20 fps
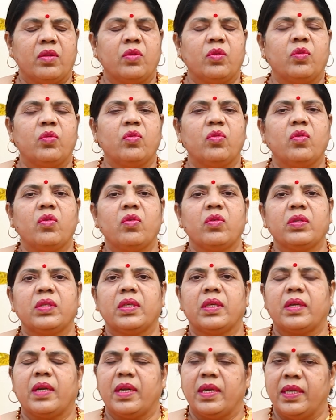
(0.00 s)

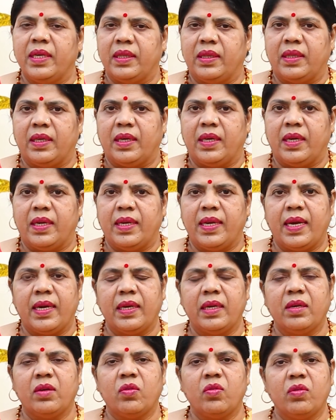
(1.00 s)
दोष रहित है
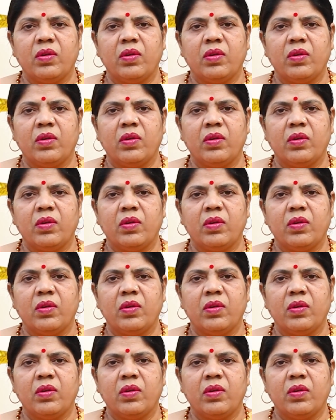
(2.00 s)
यानी